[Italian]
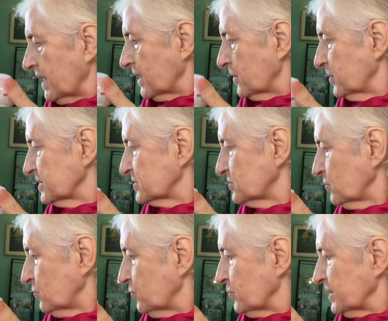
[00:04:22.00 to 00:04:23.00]
questo
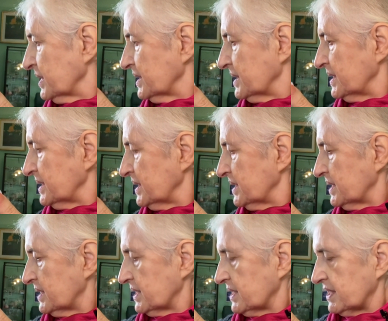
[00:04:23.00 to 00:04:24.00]
qui di
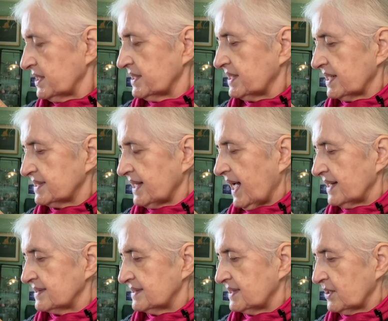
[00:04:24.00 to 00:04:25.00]
eh,
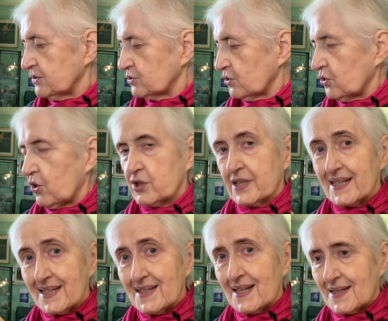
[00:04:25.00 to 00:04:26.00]
l'idratante, contorno occhi
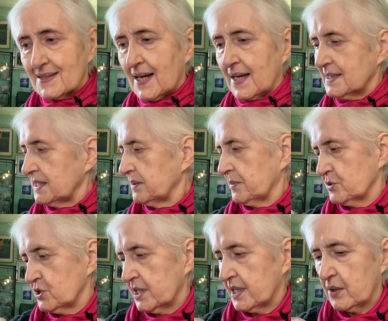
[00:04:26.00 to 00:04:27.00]
idratante, che
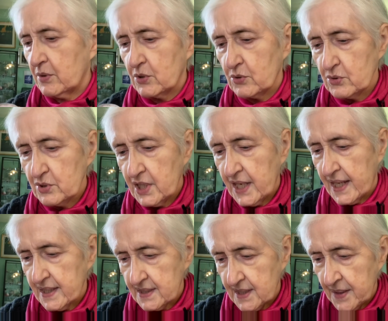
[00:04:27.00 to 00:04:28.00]
faceva anche quello
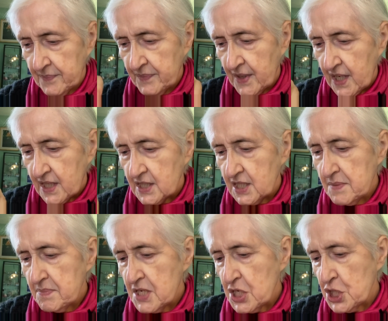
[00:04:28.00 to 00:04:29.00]
nutriente, di
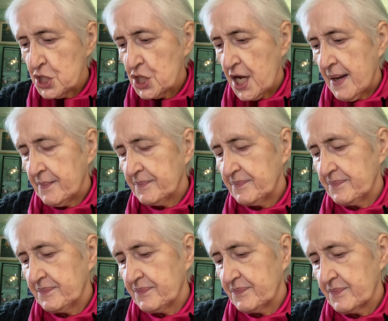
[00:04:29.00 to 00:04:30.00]
Misha,
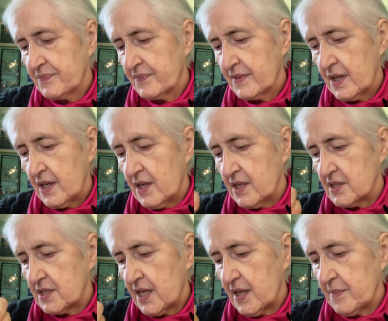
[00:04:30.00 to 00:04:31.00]

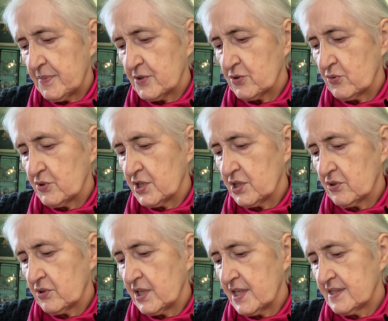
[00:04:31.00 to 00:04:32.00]
sempre sul sito
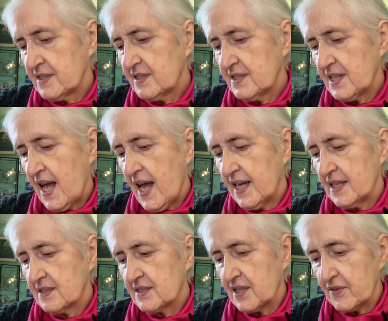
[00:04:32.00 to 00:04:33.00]
di S-Style,
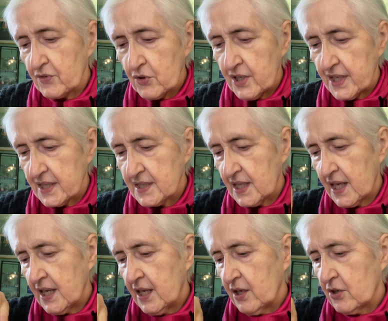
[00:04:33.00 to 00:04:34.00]
se volete,
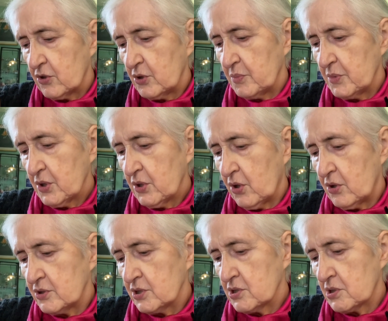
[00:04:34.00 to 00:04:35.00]
con il mio
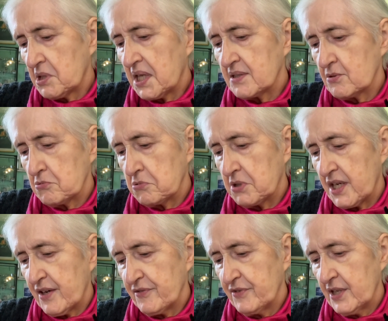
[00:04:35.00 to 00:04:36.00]
codice, tanto non è
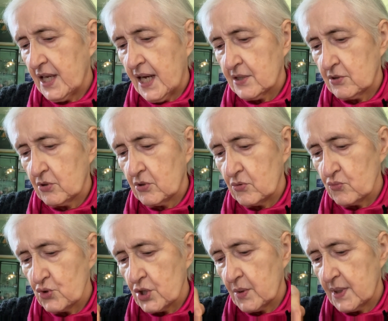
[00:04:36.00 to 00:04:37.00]
affiliato, io non
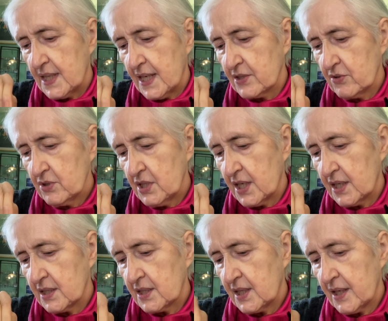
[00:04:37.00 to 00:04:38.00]
ci guadagno
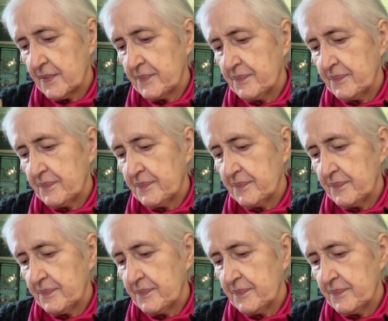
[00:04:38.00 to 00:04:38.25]
niente,